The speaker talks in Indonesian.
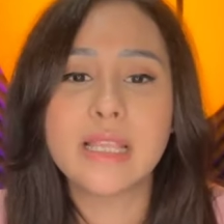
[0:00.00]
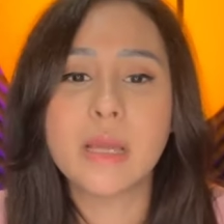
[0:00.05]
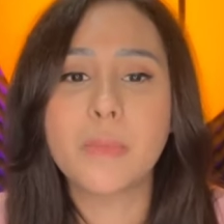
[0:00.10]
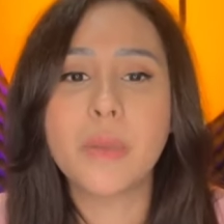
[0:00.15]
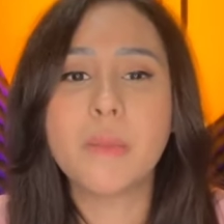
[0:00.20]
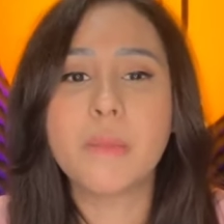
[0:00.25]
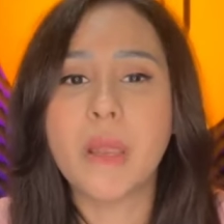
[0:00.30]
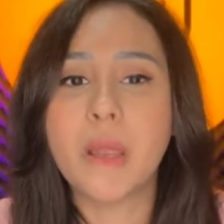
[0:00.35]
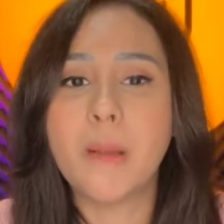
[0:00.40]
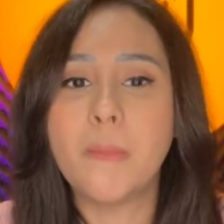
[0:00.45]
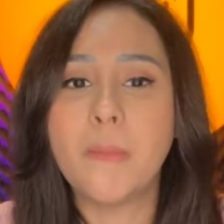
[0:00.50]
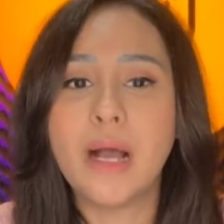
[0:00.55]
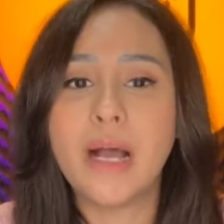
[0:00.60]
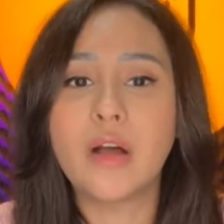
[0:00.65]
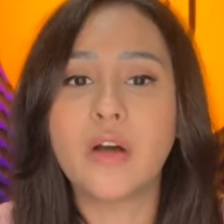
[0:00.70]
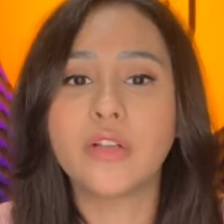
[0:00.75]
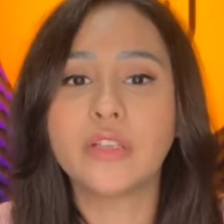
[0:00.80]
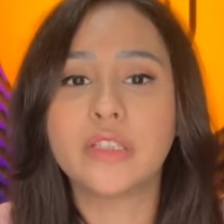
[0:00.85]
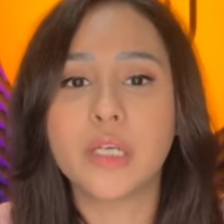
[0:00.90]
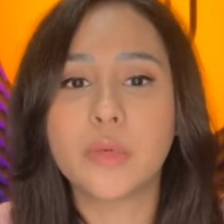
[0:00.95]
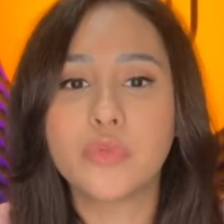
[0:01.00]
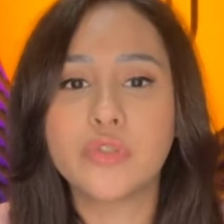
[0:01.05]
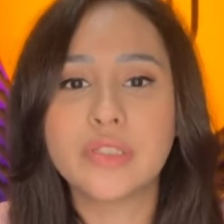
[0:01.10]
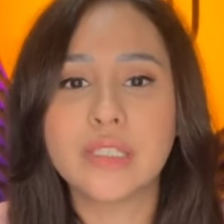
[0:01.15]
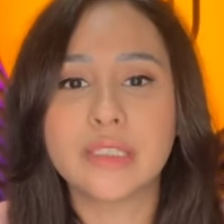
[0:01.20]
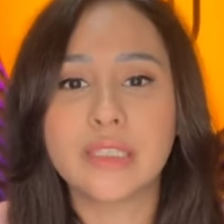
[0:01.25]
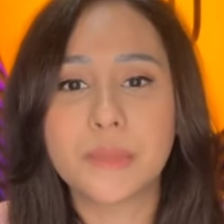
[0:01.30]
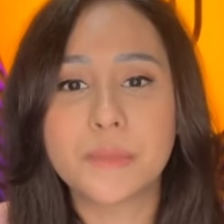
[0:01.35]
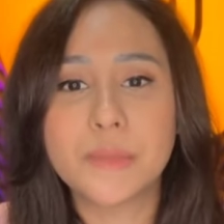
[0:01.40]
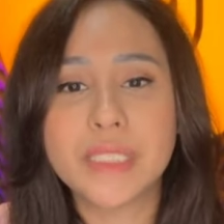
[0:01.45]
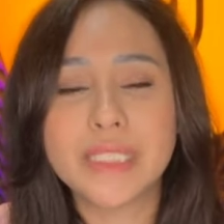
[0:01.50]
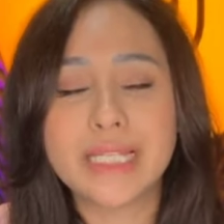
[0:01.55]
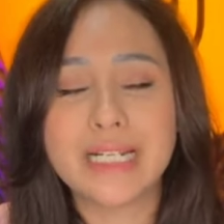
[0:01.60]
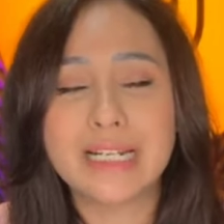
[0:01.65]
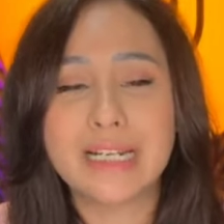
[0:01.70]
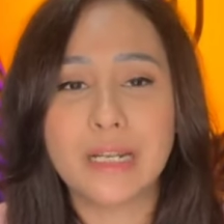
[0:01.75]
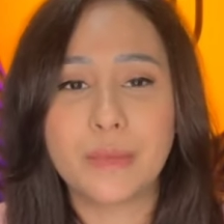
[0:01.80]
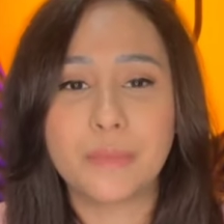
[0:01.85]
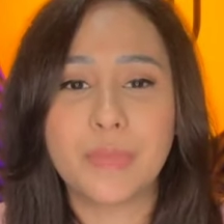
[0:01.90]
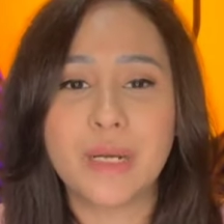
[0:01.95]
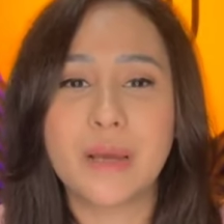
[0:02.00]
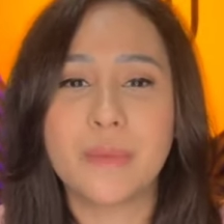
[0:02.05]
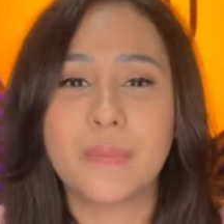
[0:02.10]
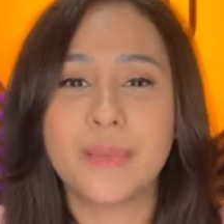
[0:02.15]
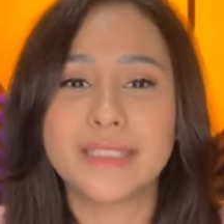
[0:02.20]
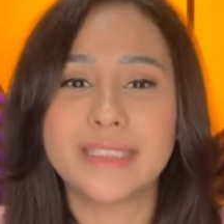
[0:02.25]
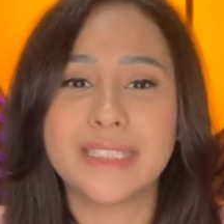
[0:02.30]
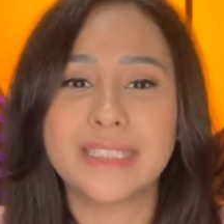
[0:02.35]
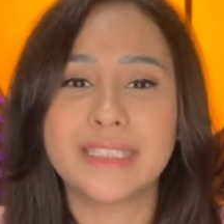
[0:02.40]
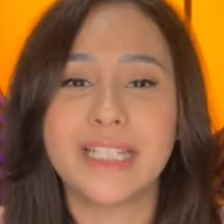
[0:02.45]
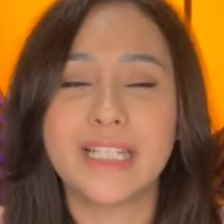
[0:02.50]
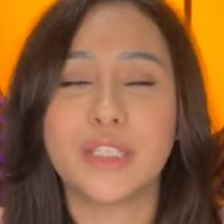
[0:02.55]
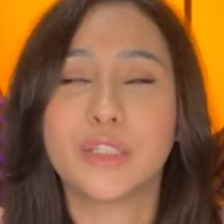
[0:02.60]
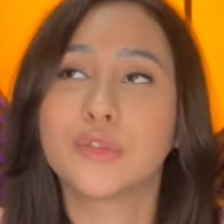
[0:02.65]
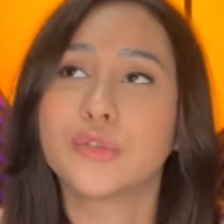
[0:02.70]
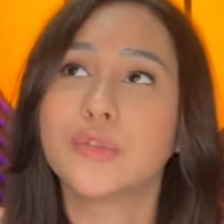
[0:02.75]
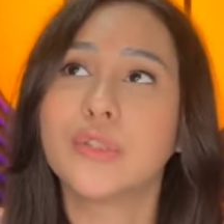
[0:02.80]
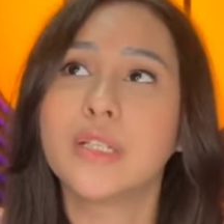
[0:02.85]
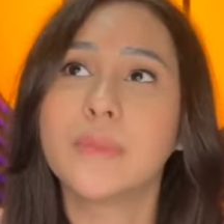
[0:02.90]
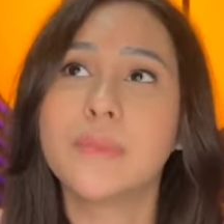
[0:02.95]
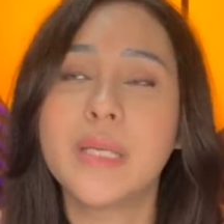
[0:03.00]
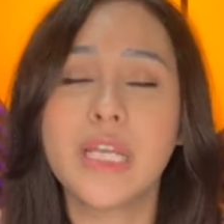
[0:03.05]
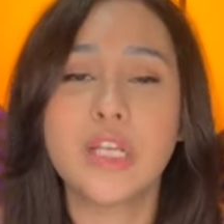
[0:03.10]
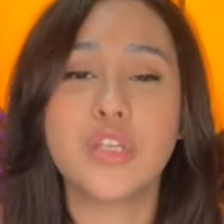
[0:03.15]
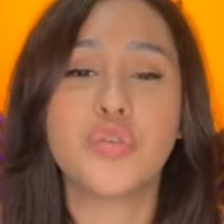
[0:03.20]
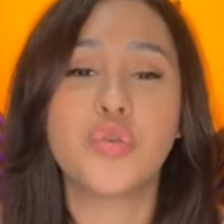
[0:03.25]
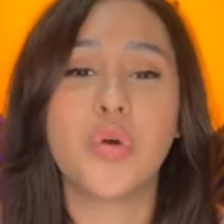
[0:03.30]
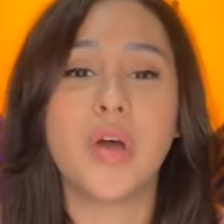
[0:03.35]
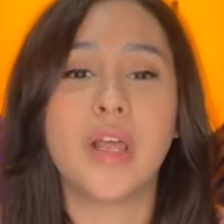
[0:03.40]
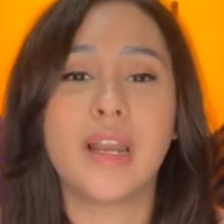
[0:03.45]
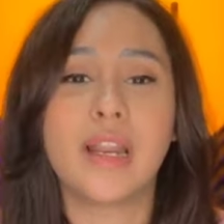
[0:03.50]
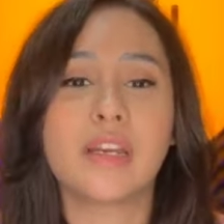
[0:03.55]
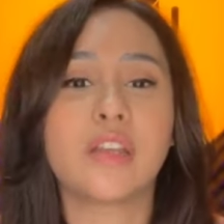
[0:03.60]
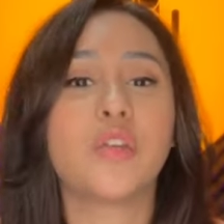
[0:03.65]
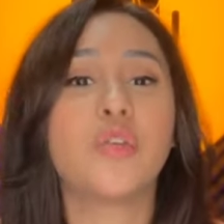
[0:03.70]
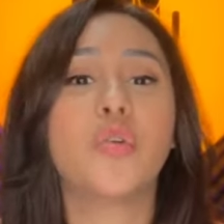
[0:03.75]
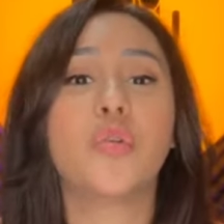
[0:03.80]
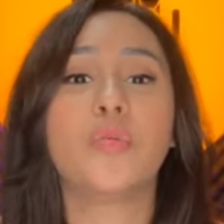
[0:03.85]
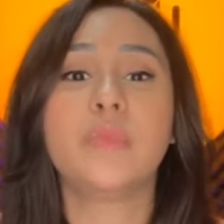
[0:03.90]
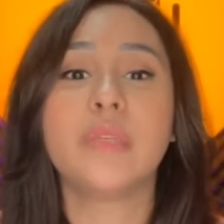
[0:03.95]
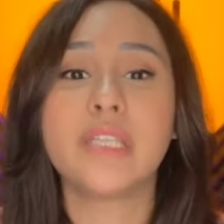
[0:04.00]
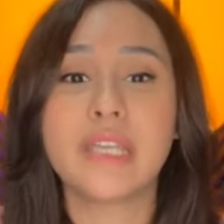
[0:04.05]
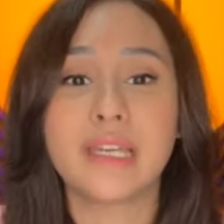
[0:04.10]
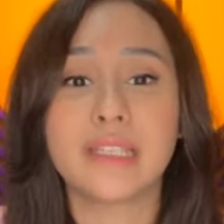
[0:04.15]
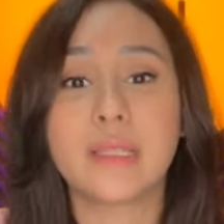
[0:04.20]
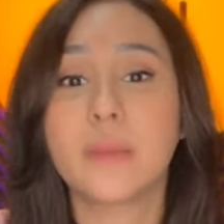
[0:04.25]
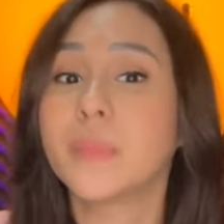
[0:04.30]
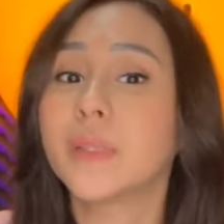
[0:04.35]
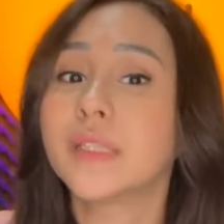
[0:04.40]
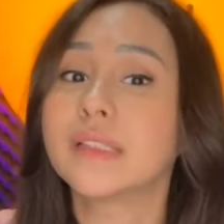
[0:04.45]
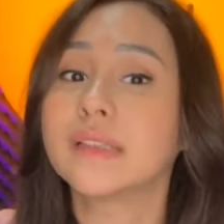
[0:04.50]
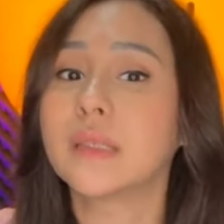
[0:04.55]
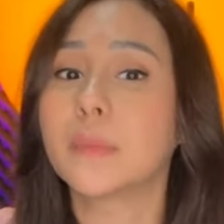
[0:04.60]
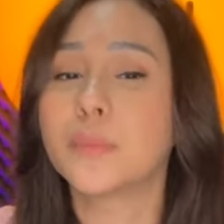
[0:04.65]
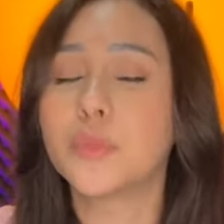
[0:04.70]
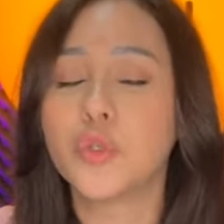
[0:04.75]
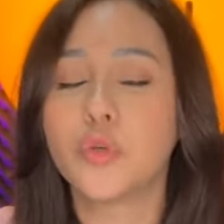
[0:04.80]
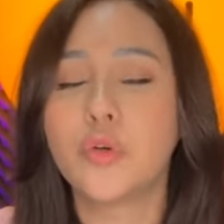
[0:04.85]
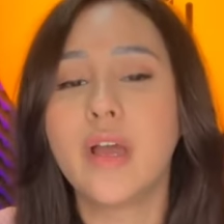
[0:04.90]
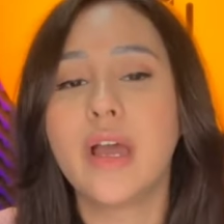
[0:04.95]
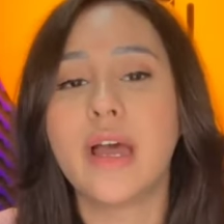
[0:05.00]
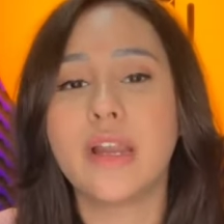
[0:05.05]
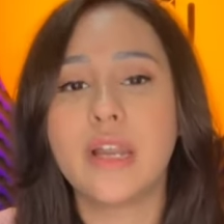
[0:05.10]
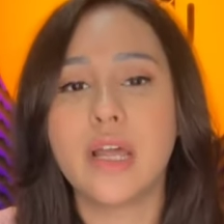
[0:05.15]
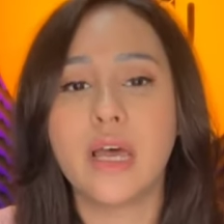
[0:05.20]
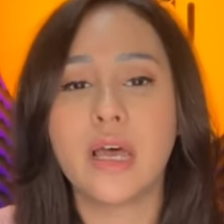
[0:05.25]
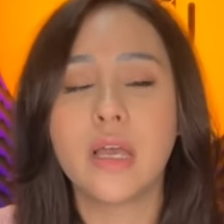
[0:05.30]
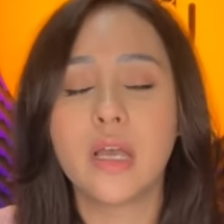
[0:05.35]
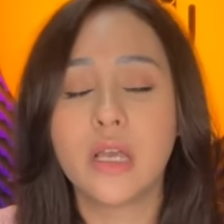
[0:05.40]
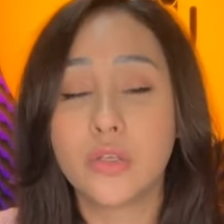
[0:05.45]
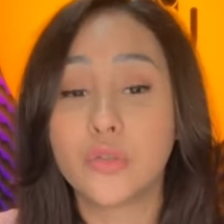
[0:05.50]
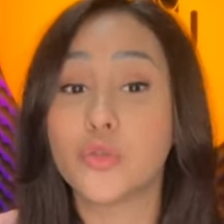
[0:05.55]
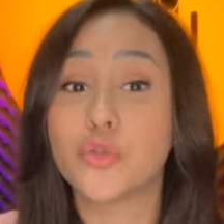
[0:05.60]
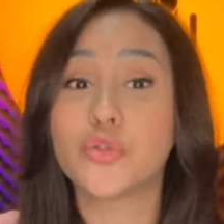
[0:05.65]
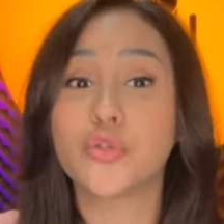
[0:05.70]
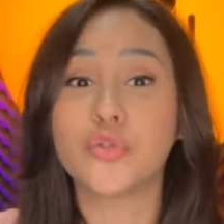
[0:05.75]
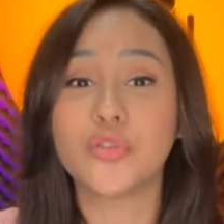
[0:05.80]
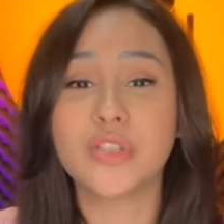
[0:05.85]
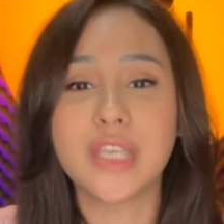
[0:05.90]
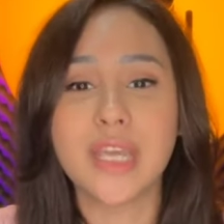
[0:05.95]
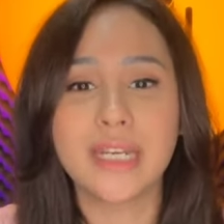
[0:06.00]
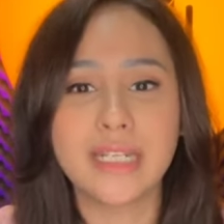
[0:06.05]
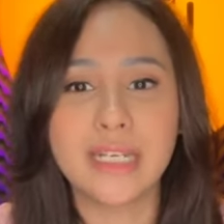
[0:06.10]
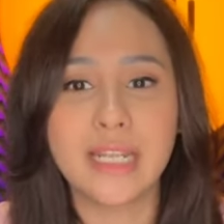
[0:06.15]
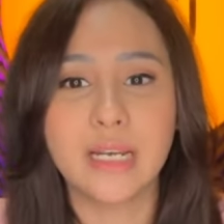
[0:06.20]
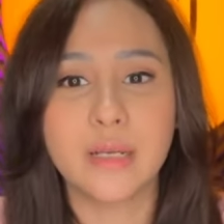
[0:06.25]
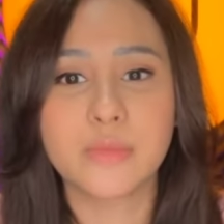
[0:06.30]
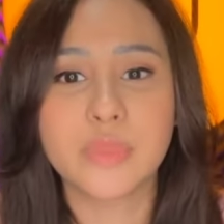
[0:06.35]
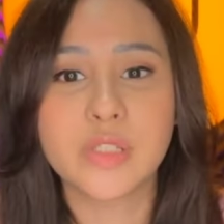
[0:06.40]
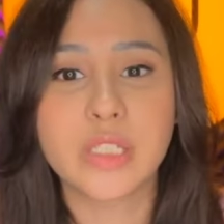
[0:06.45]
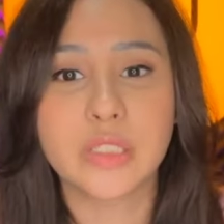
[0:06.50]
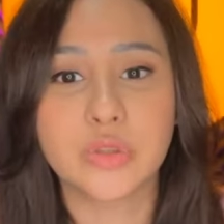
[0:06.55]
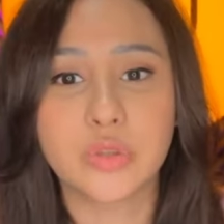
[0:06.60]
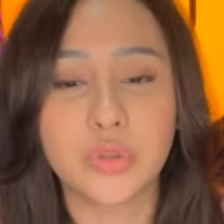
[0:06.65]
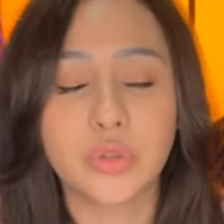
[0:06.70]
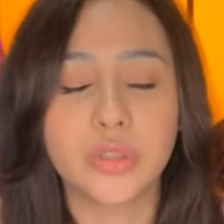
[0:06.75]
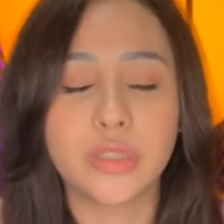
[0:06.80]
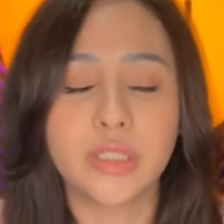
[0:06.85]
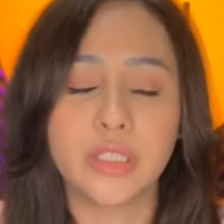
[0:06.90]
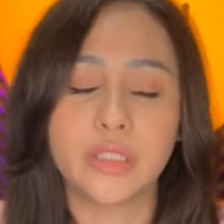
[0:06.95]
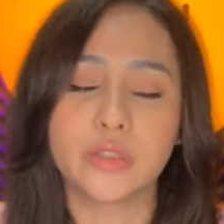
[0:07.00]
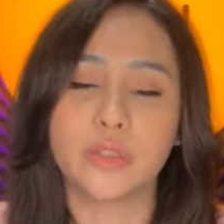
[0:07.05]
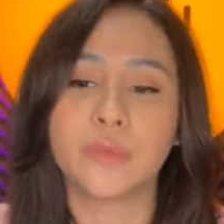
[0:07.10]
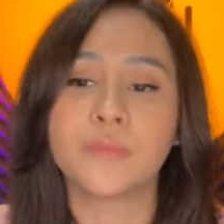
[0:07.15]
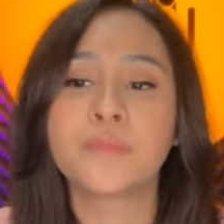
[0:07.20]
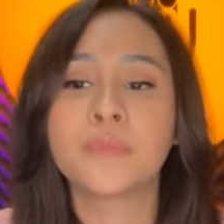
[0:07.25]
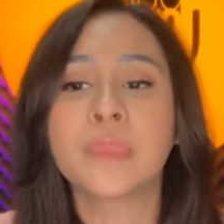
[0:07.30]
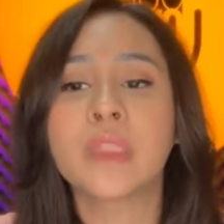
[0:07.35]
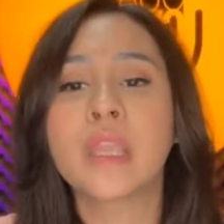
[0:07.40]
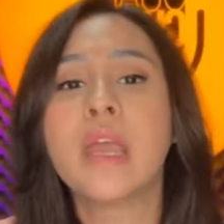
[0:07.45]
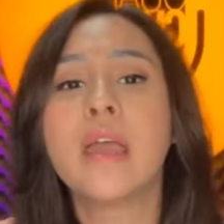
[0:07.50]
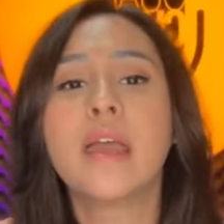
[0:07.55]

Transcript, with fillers: tapi memang kontribusi terbesar dari pendapatannya itu lebih ke jualan Indominya tapi tetap juga ada susunya di dalam situ gitu